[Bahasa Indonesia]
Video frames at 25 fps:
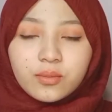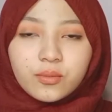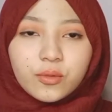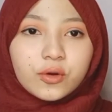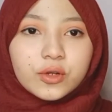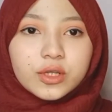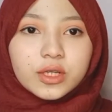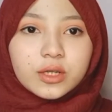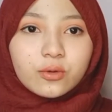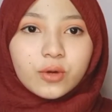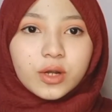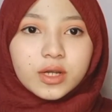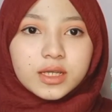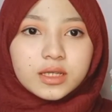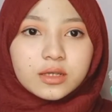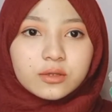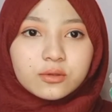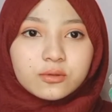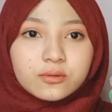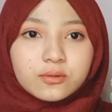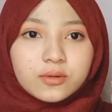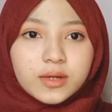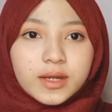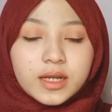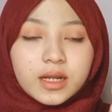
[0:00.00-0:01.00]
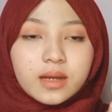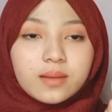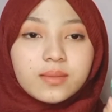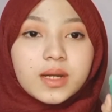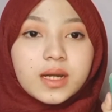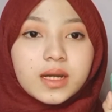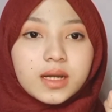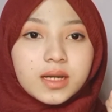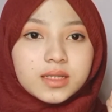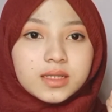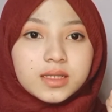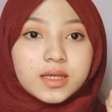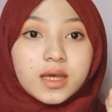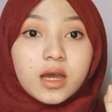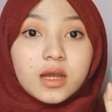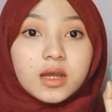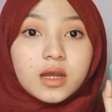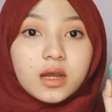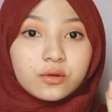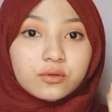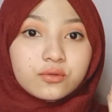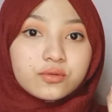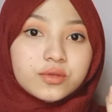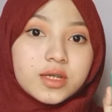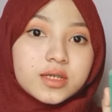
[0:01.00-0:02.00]
pokoknya wanginya tuh enak banget gak
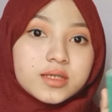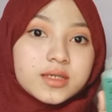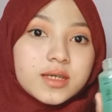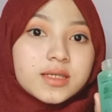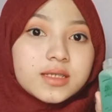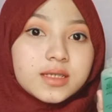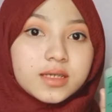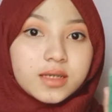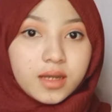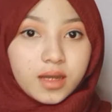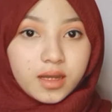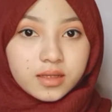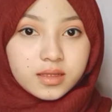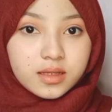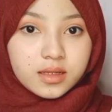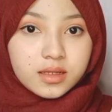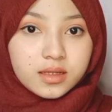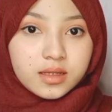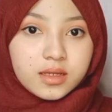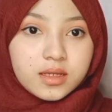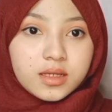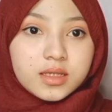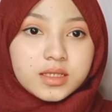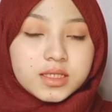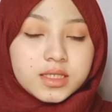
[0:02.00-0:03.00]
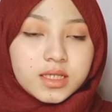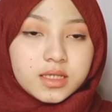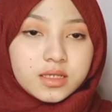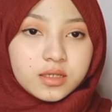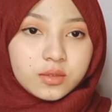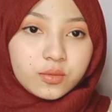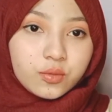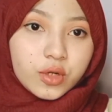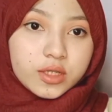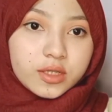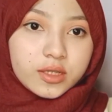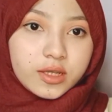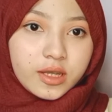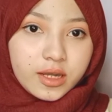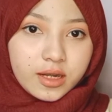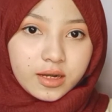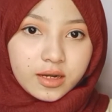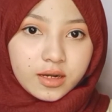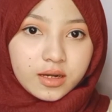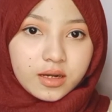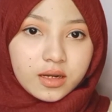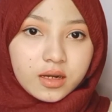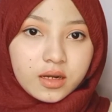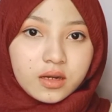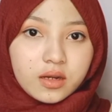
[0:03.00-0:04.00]
ganggu dan gak nyengat jadi buat
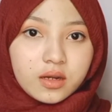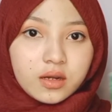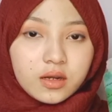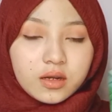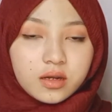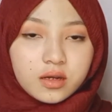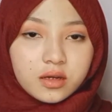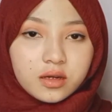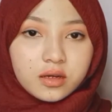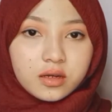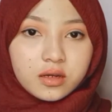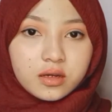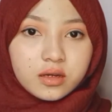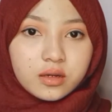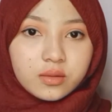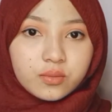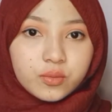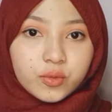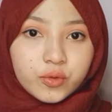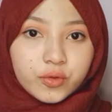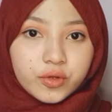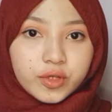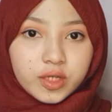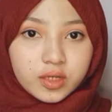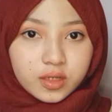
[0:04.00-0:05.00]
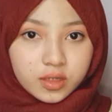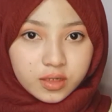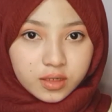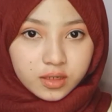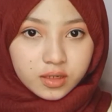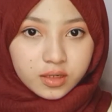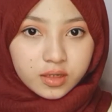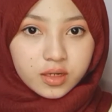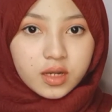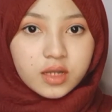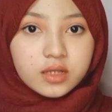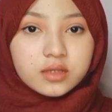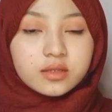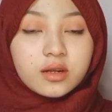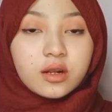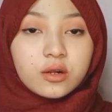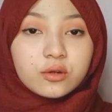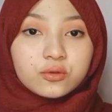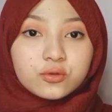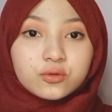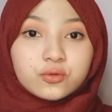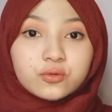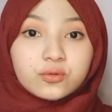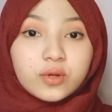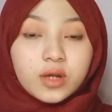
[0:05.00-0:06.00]
yang uh, mungkin gak
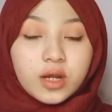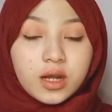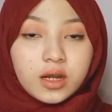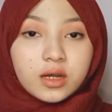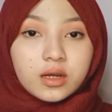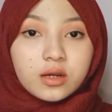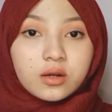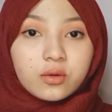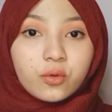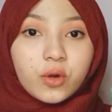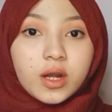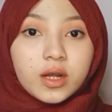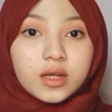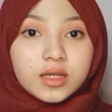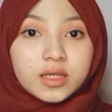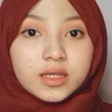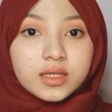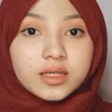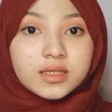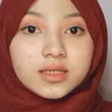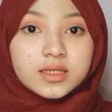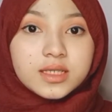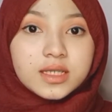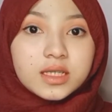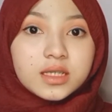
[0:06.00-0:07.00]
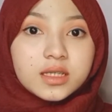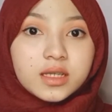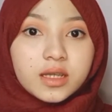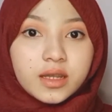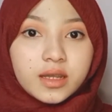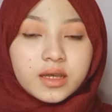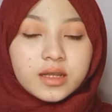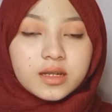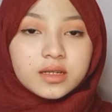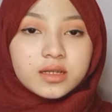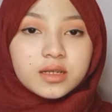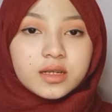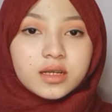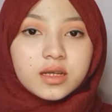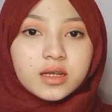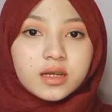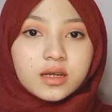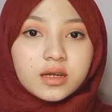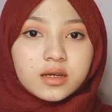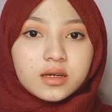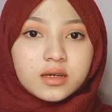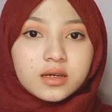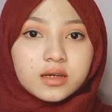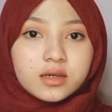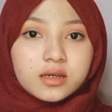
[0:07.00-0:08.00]
terlalu suka wangi di skincare
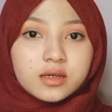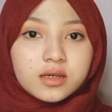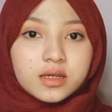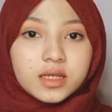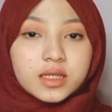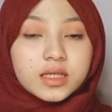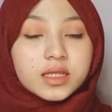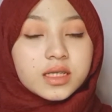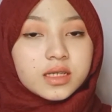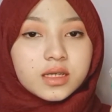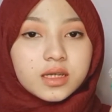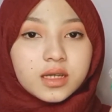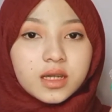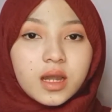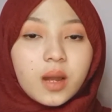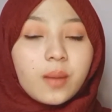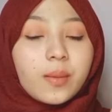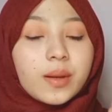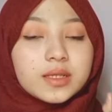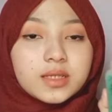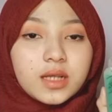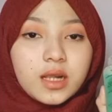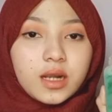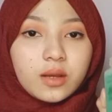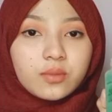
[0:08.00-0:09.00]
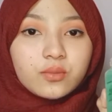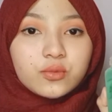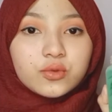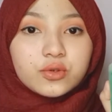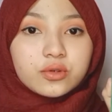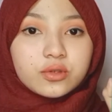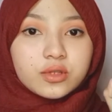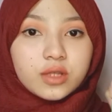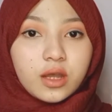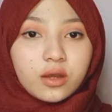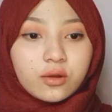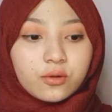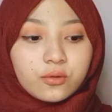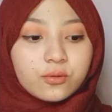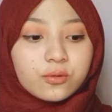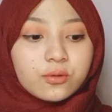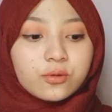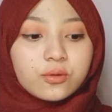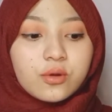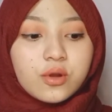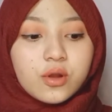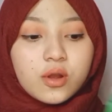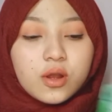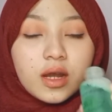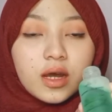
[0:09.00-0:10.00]
uh, ini nggak masalah menurut
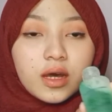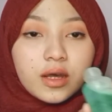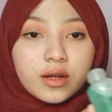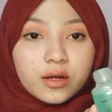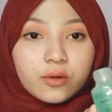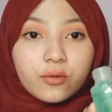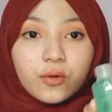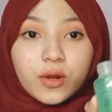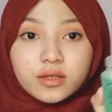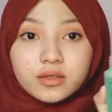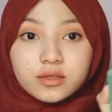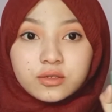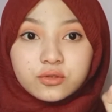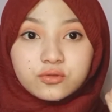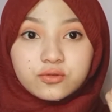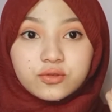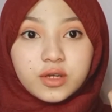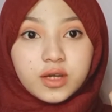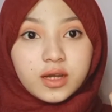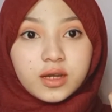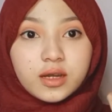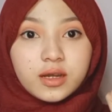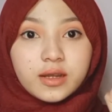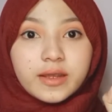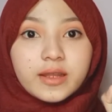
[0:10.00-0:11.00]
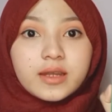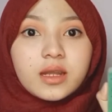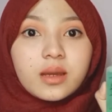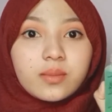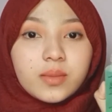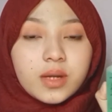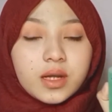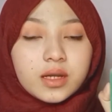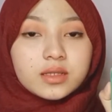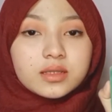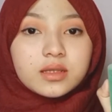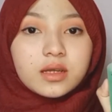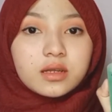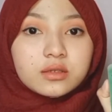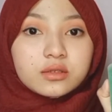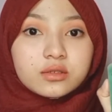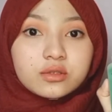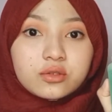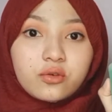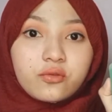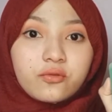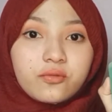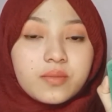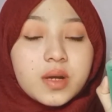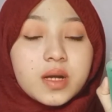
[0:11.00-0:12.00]
aku karena wanginya juga enak banget dan soft